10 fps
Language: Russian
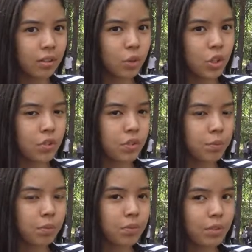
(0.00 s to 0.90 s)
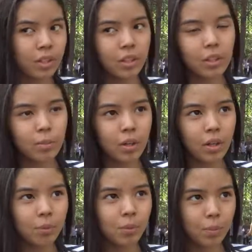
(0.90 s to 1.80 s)
участвовать в
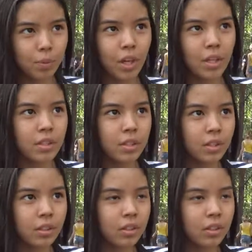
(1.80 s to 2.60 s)
каких-либо мероприятиях?